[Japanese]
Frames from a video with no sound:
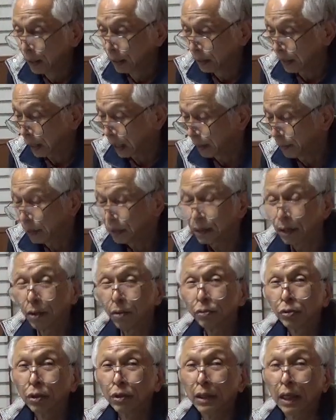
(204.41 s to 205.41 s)
だから皆さん
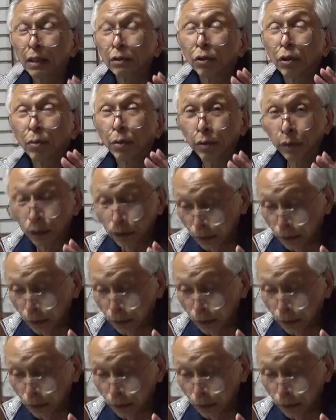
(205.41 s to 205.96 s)
ご存知になると思うんで